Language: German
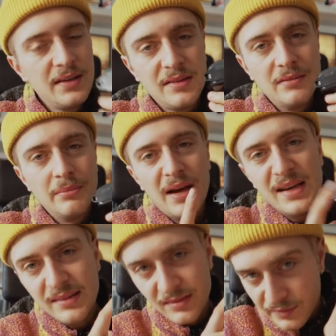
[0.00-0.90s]
die sind
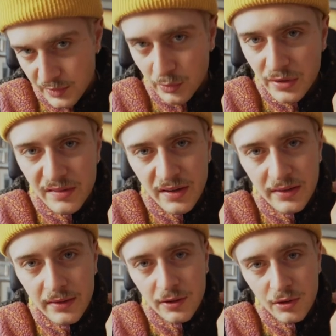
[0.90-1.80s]
meistens auf der
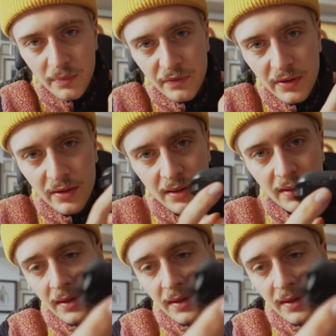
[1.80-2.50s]
Unterseite die Knöpfe.